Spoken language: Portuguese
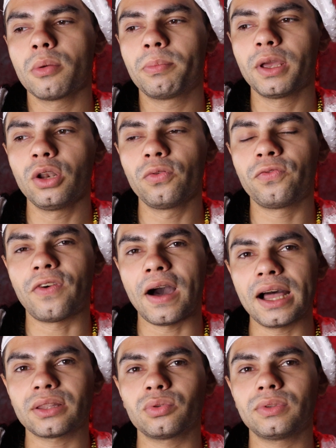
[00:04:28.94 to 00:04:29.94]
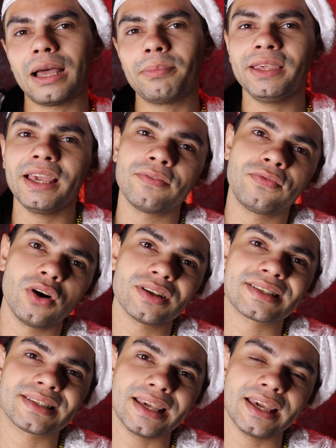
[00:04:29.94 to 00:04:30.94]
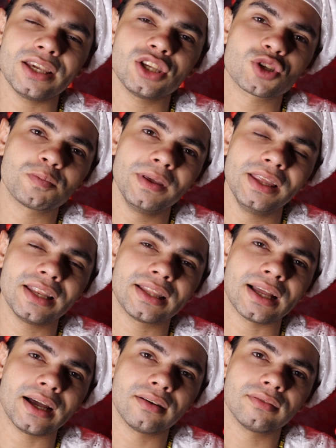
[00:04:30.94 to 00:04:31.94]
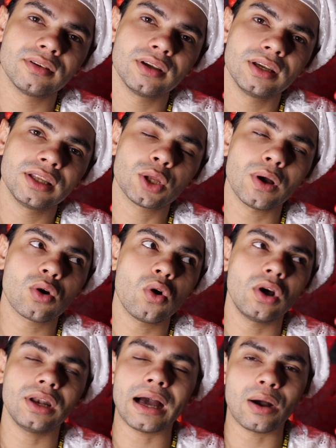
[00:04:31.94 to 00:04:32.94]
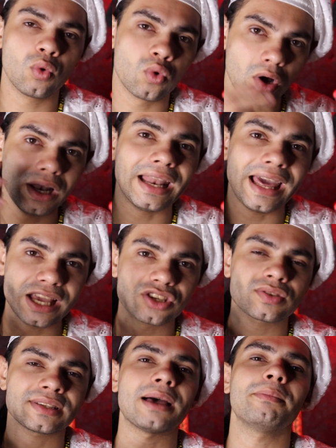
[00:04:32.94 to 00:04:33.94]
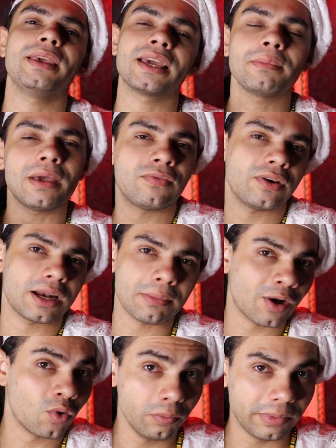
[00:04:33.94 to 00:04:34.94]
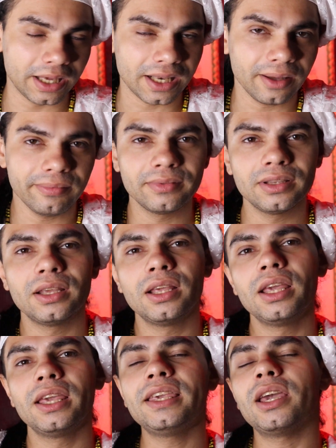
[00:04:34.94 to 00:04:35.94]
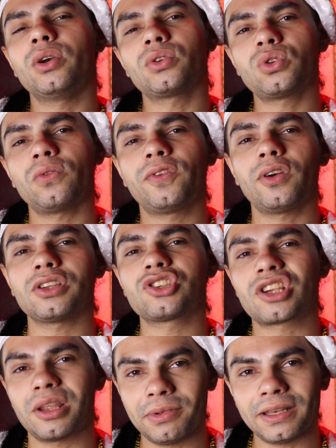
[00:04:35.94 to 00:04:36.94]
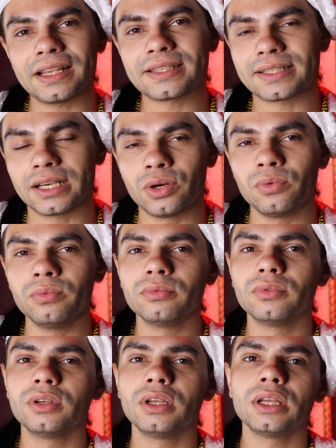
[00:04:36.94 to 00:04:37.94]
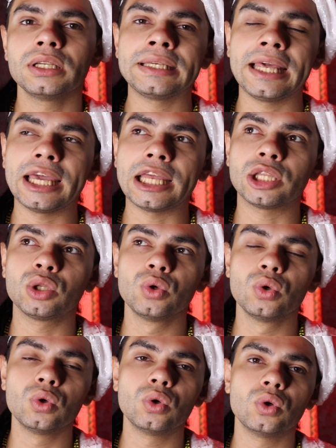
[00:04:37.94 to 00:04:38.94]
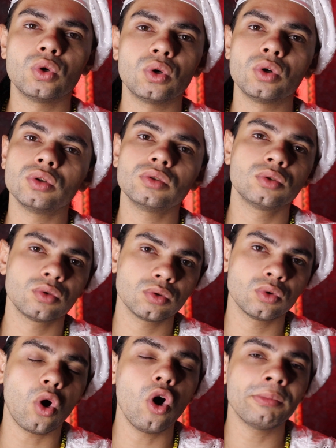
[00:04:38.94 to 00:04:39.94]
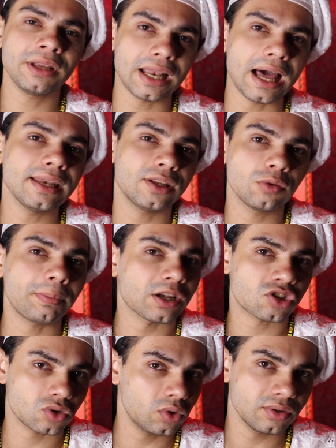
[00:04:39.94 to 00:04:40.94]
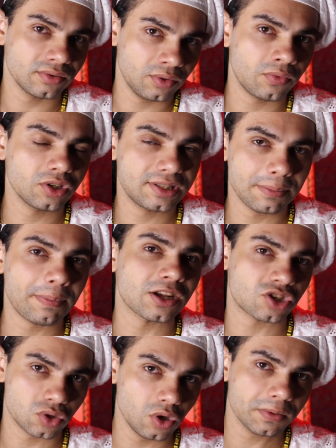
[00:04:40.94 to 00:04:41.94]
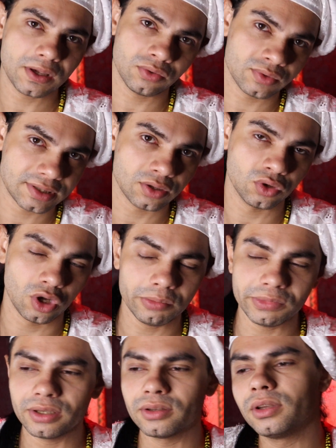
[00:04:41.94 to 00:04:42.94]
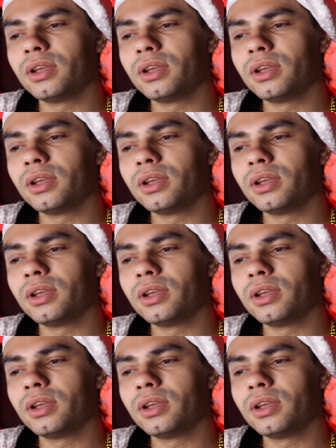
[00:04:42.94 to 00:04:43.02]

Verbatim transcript: Pelo fato da minha avó ser espírita. Então a, a, o colégio sabia que minha avó era macumbeira. E aí eu sofri uma discriminação, né? Do, do homem lá, né? Do pastor. Eu vou dizer pastor porque eu não sei o nome.